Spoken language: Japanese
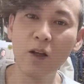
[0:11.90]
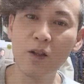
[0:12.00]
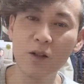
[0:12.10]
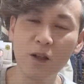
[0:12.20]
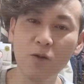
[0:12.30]

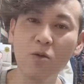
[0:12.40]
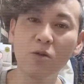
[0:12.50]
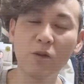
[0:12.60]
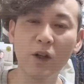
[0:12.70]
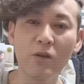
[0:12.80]
全国
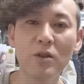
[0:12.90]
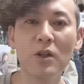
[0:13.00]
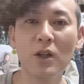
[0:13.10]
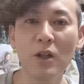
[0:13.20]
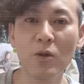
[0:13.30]
のねく
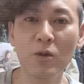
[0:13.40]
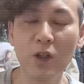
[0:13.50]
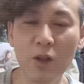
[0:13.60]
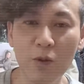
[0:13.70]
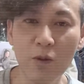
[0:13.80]
せ毛でお
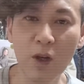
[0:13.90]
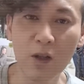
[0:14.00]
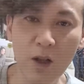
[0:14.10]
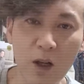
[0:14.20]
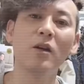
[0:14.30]
悩みの
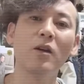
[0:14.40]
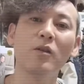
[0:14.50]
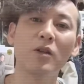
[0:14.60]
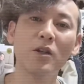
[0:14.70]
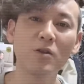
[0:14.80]
方
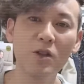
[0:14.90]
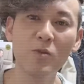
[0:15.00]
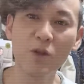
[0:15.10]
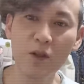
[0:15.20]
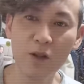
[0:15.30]
私
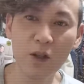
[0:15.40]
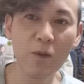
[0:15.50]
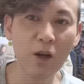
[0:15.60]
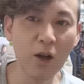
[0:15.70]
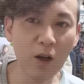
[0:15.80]
もですね
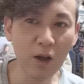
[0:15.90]
ま